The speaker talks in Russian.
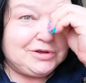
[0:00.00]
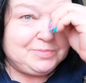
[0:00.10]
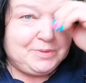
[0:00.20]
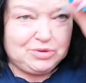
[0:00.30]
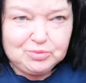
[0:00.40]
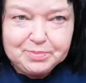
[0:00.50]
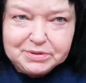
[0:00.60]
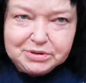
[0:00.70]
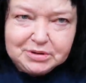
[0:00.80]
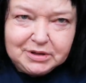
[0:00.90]
Сейчас пойду
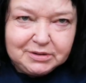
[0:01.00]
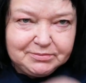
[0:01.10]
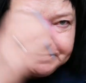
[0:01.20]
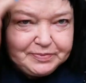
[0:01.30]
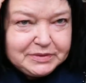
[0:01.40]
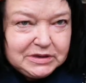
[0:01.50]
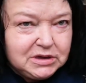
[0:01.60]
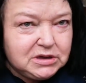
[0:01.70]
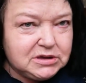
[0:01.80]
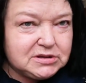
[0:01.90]
по делам.
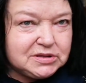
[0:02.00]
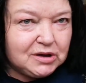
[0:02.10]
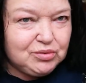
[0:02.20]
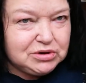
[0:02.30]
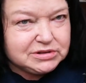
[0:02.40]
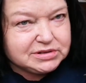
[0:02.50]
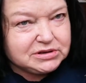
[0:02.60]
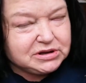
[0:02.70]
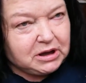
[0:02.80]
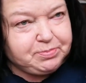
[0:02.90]
На улице